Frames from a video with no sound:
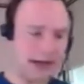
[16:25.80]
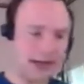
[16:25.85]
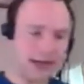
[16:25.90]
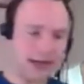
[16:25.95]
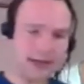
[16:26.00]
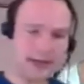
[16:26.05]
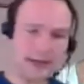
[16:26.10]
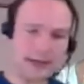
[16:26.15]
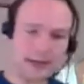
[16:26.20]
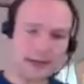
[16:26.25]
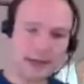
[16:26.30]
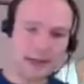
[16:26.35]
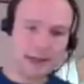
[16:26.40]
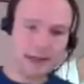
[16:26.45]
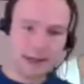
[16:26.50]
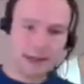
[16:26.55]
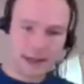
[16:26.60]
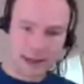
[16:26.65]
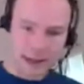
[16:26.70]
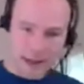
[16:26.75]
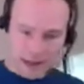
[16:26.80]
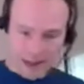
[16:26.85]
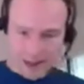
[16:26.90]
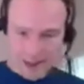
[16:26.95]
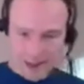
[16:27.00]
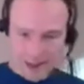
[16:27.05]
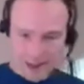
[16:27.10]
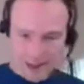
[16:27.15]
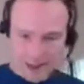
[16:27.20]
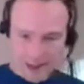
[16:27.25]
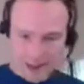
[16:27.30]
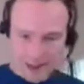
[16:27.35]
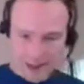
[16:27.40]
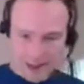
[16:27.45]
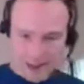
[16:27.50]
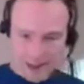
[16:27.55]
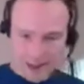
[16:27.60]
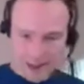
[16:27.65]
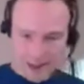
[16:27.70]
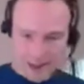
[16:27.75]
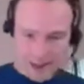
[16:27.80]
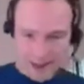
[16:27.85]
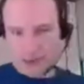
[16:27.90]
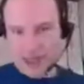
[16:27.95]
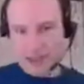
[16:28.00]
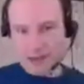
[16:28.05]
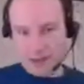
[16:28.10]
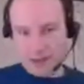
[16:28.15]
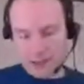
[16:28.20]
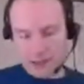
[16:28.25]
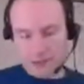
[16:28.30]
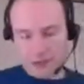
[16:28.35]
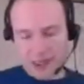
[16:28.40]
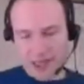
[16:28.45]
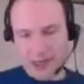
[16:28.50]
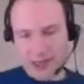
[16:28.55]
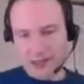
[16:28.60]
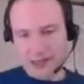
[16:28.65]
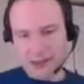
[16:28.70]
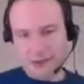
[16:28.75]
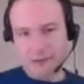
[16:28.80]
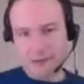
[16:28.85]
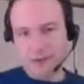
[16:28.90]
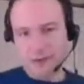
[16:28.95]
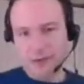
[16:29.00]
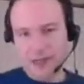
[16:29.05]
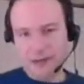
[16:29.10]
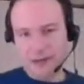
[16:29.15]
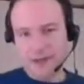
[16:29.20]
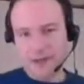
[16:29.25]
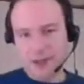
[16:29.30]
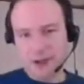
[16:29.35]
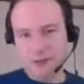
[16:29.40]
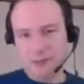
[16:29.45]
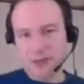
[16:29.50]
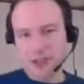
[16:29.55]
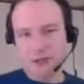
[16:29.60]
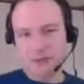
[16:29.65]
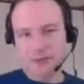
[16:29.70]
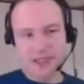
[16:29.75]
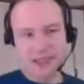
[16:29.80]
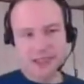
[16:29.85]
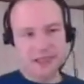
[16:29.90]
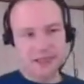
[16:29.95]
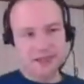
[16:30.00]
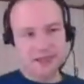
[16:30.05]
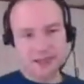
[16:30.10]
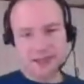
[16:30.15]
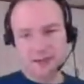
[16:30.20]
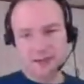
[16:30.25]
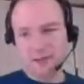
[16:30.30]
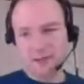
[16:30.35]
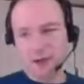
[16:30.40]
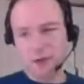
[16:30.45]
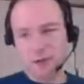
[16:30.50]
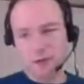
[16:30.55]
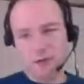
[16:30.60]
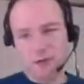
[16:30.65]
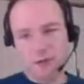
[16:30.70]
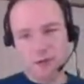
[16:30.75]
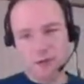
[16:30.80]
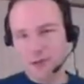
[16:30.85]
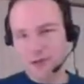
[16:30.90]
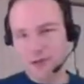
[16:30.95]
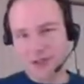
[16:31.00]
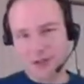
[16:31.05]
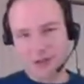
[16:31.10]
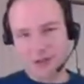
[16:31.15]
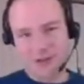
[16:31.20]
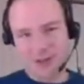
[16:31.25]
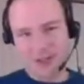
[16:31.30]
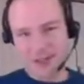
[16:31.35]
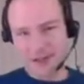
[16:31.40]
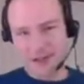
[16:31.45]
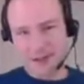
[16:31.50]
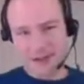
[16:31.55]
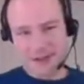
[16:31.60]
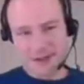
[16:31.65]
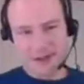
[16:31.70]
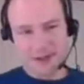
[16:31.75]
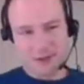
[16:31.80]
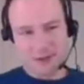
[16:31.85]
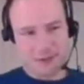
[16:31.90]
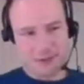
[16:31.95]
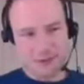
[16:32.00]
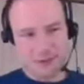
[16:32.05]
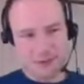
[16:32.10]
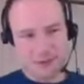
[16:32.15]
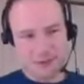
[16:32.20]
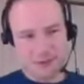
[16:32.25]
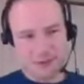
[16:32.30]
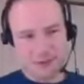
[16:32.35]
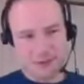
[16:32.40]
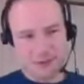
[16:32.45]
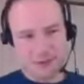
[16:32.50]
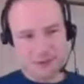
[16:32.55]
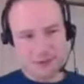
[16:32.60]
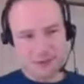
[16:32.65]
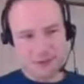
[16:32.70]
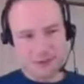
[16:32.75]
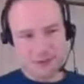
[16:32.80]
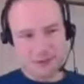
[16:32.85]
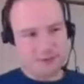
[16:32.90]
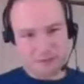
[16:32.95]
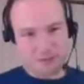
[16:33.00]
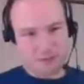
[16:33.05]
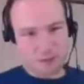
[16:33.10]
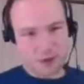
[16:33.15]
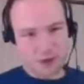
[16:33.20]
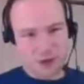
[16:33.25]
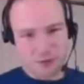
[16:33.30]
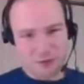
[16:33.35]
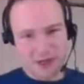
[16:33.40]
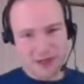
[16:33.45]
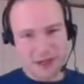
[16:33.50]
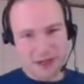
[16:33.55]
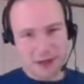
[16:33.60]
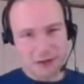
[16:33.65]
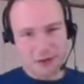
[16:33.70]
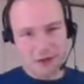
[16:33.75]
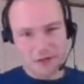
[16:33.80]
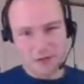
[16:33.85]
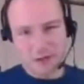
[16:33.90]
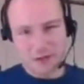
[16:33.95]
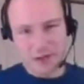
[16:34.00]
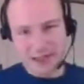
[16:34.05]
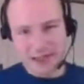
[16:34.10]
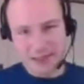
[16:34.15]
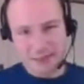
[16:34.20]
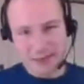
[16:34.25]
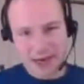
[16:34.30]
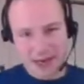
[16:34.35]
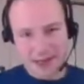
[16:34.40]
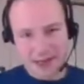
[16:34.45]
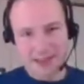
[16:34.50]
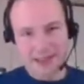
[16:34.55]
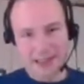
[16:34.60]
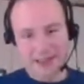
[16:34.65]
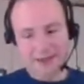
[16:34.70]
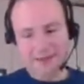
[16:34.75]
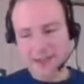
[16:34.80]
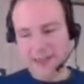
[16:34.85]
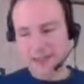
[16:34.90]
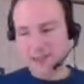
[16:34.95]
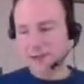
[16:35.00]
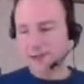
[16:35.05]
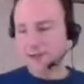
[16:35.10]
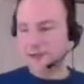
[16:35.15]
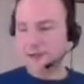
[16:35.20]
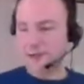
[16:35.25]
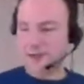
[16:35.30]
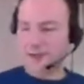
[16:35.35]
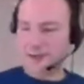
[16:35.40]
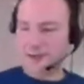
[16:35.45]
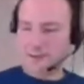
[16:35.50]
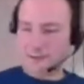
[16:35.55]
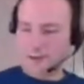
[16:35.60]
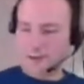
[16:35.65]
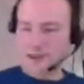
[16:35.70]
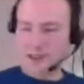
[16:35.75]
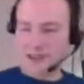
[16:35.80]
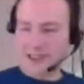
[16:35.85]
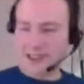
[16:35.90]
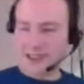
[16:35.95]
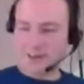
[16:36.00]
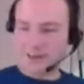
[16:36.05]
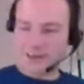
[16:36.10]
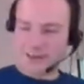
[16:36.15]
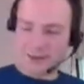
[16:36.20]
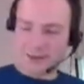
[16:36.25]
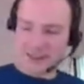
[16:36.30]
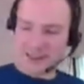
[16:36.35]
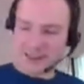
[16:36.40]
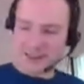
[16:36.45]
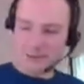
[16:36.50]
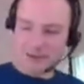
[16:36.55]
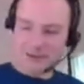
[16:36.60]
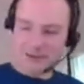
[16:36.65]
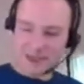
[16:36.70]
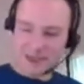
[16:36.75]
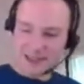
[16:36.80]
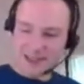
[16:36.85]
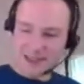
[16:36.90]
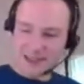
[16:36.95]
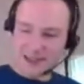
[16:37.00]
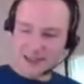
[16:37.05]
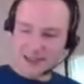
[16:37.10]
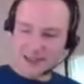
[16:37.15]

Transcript: gesetzlichen Regular Regularien vorbei, wie zum Beispiel DSGVO oder sowas. Also man muss nun mal einen Ausflug in diese Marketingwelt äh, unternehmen und da sieht man, was da alles so los ist.